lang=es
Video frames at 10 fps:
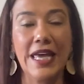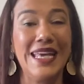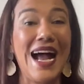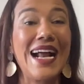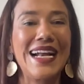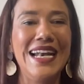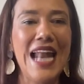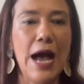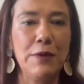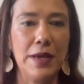que era
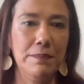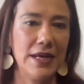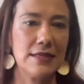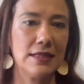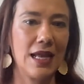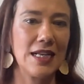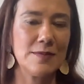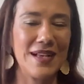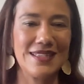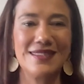clave para sentar
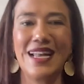las bases